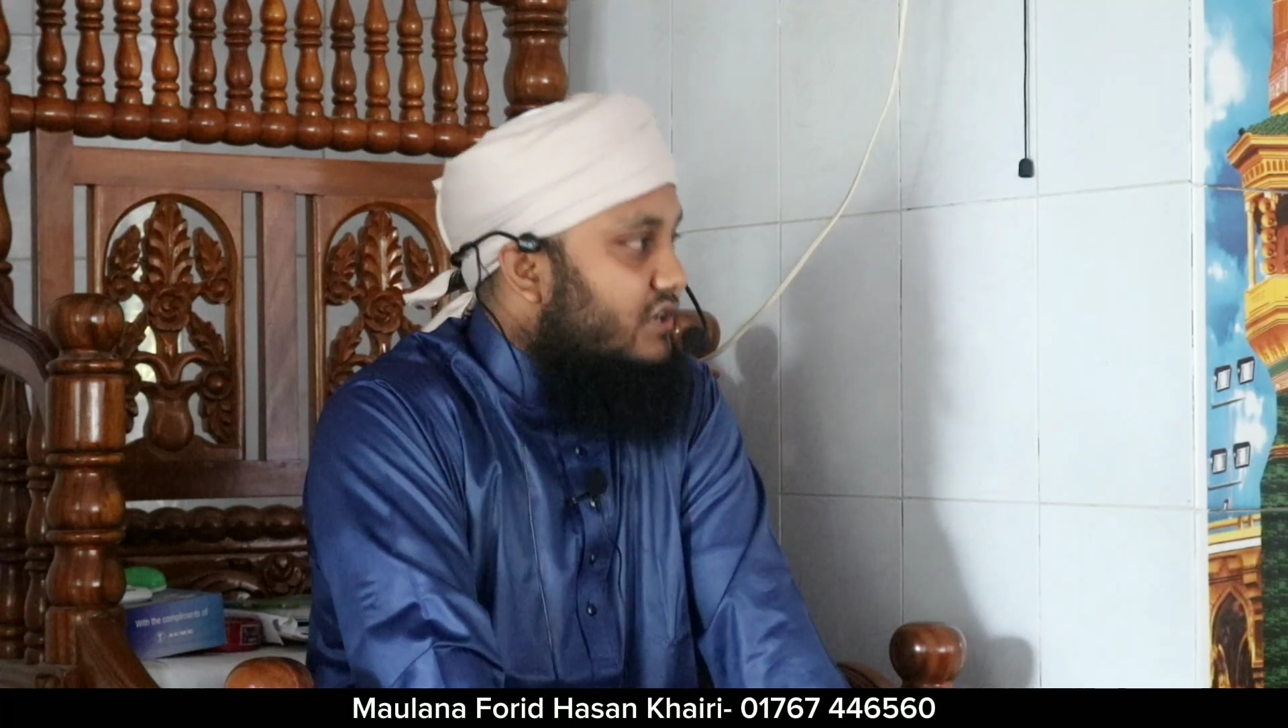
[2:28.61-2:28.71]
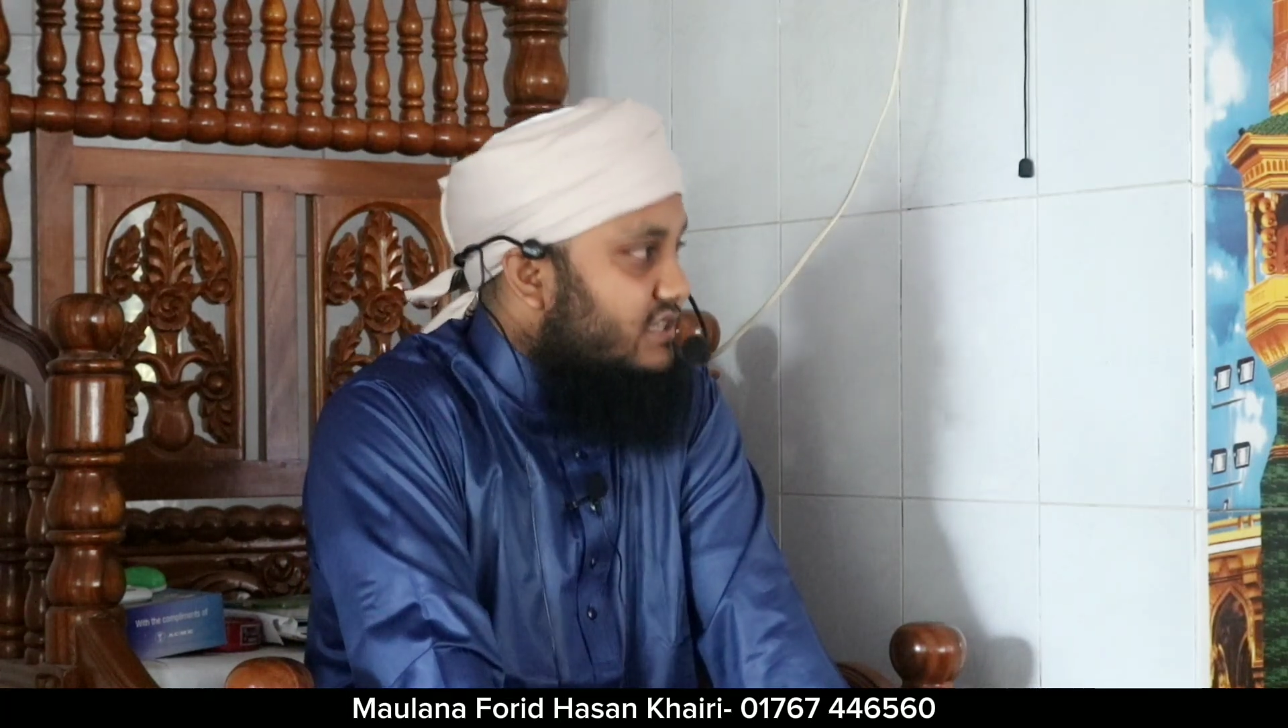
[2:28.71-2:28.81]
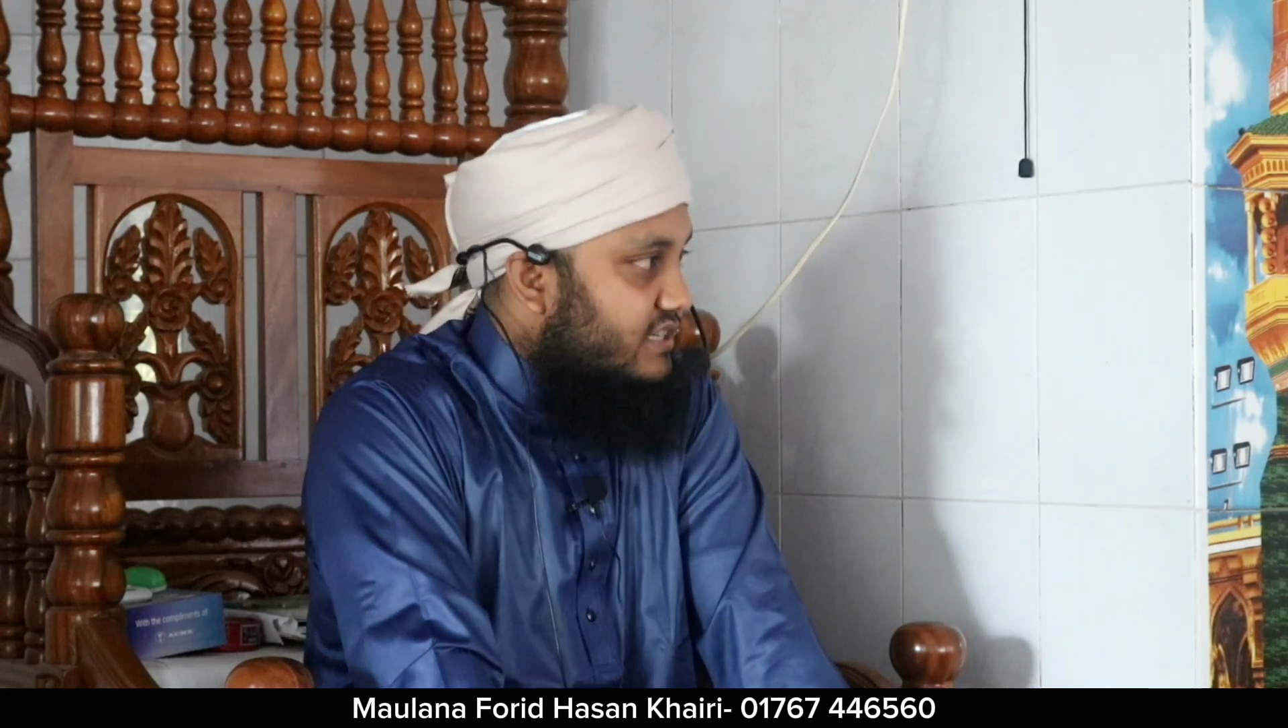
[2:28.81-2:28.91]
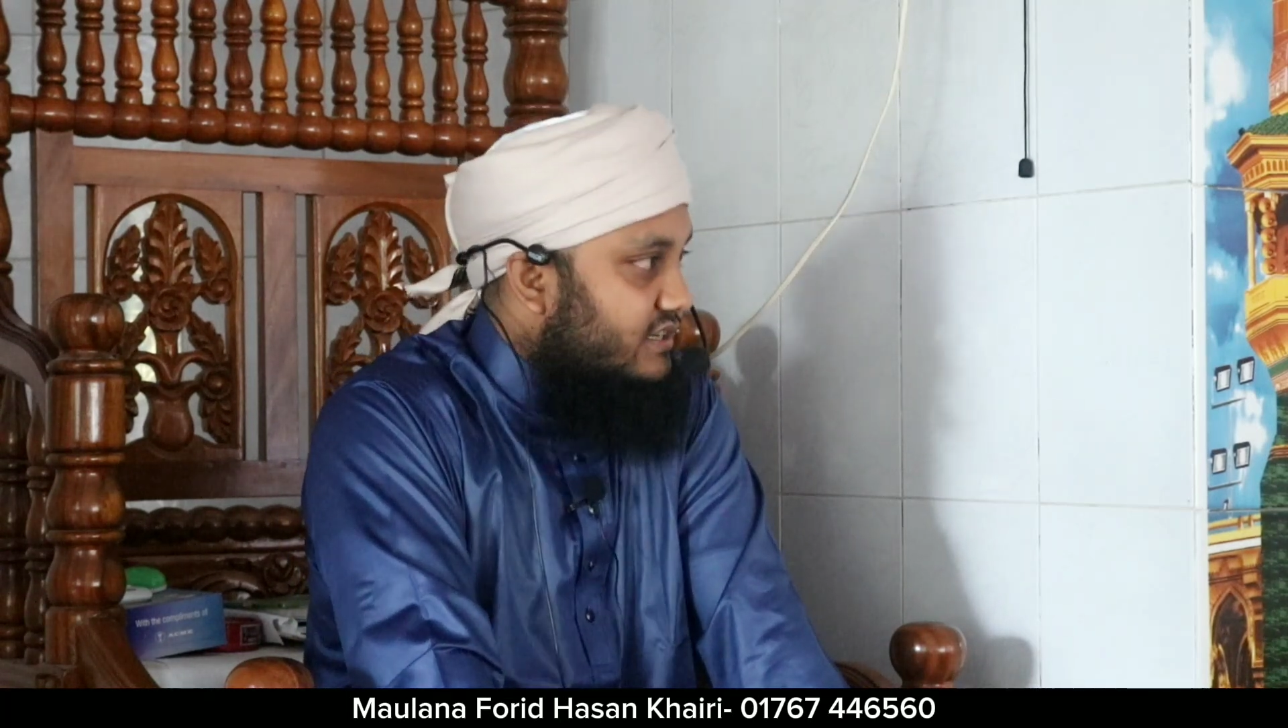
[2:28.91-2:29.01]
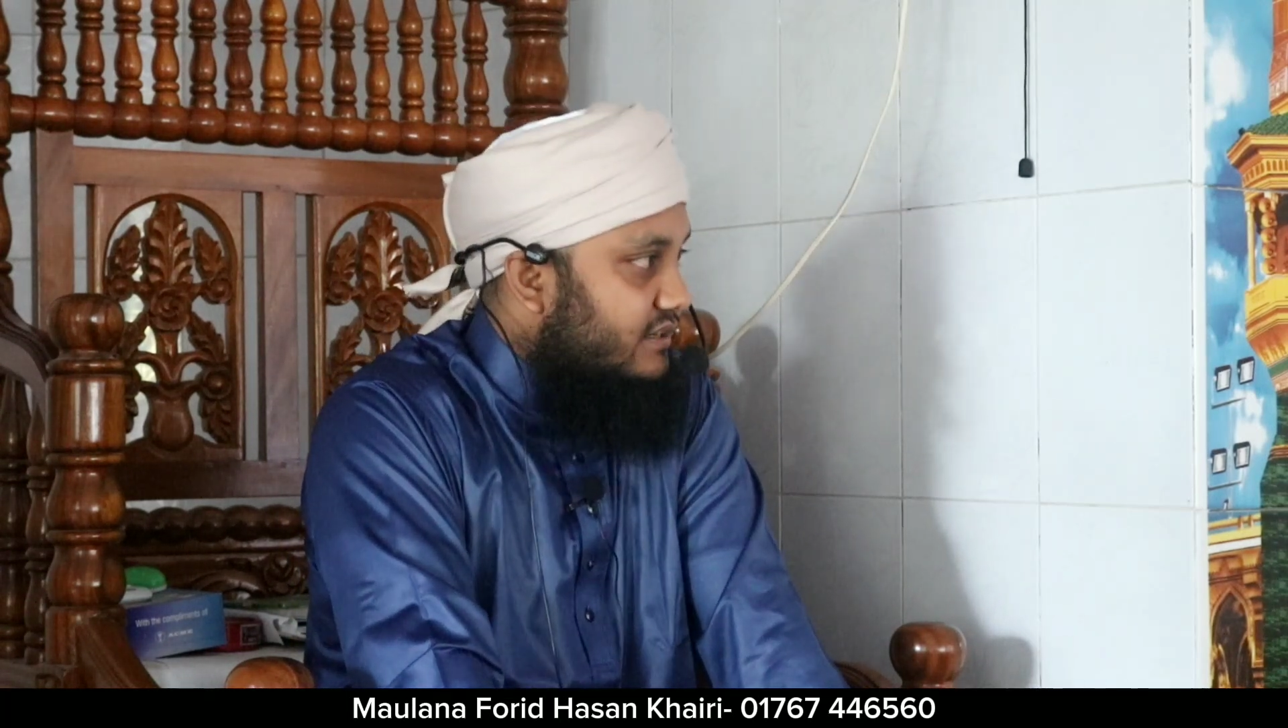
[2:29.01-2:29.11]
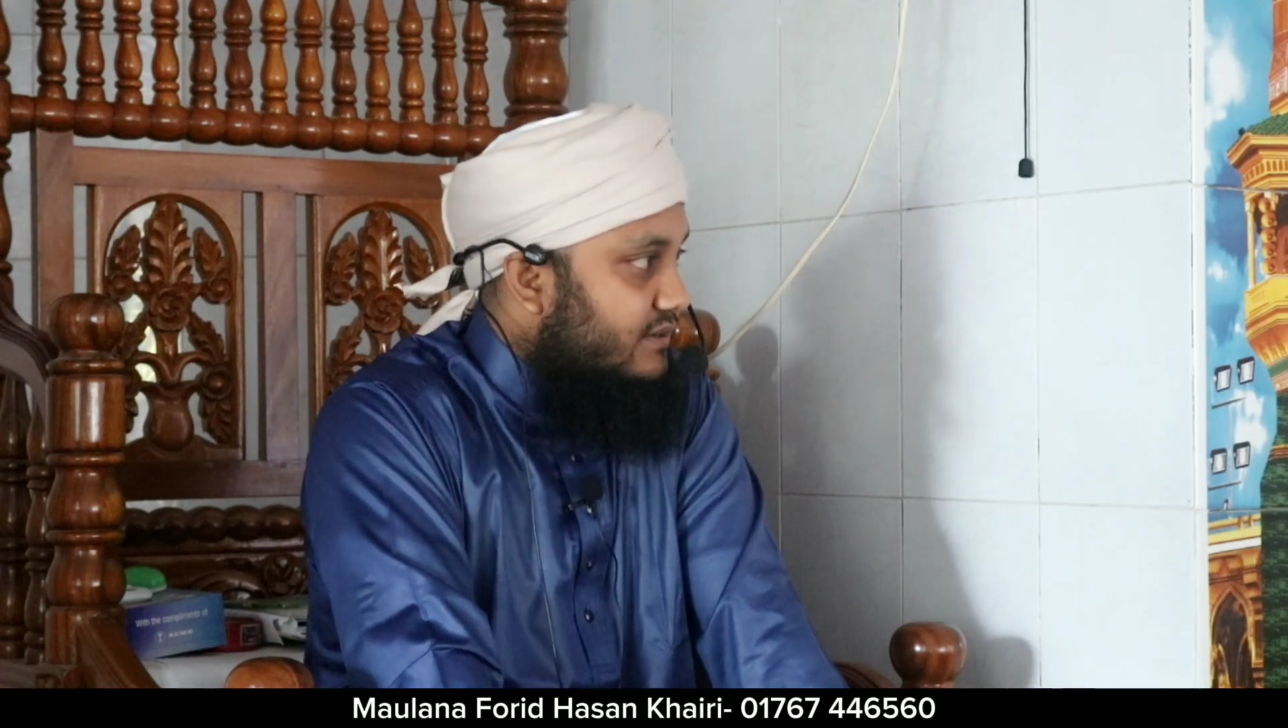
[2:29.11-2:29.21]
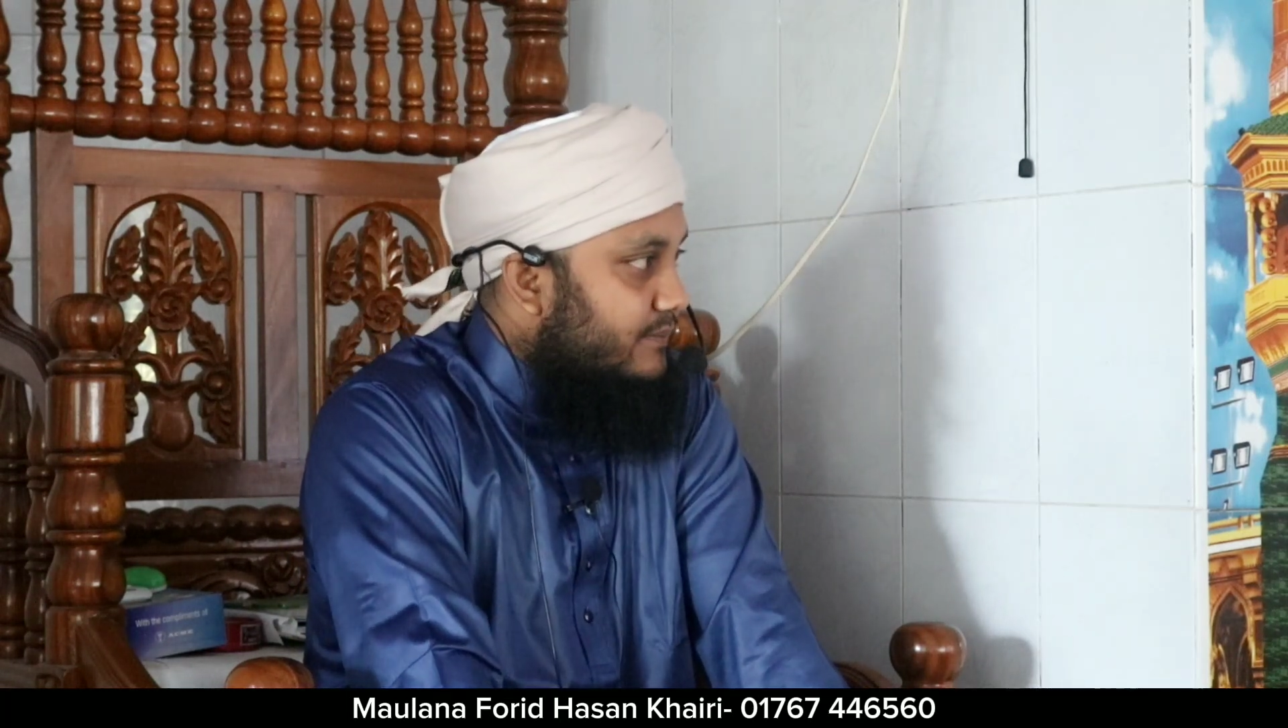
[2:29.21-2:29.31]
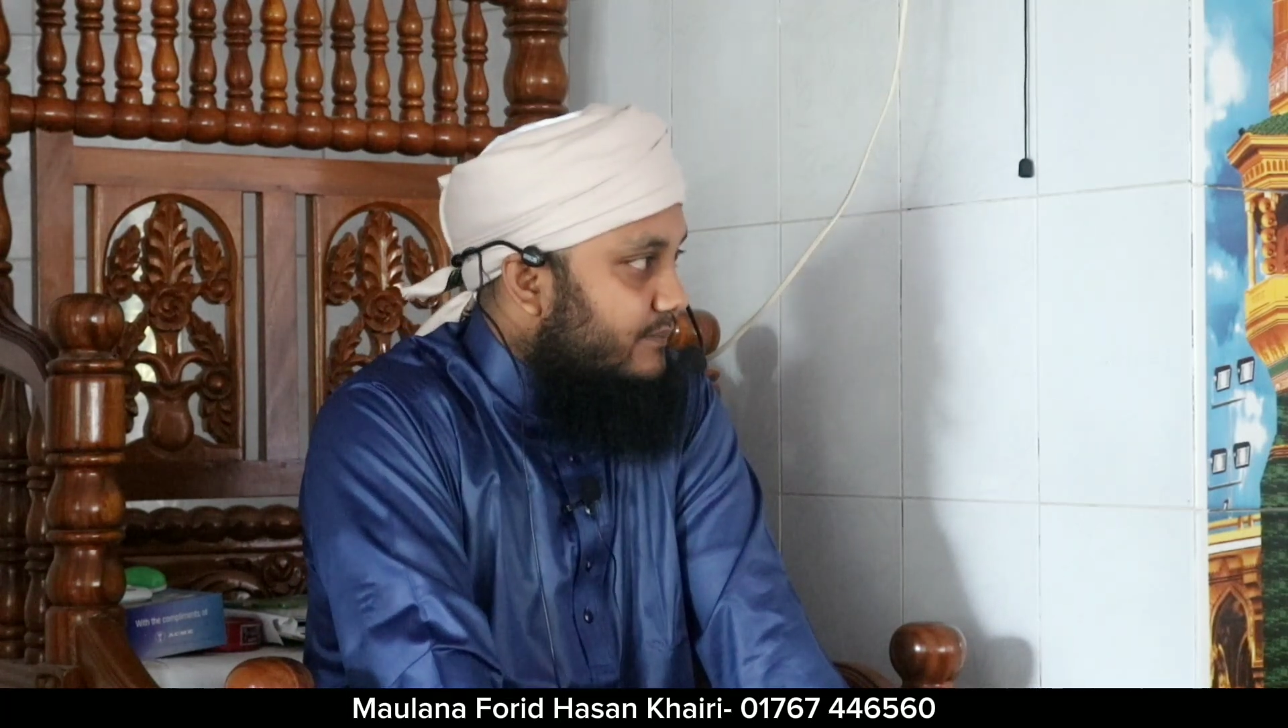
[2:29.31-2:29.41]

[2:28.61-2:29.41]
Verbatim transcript: হয়েছেন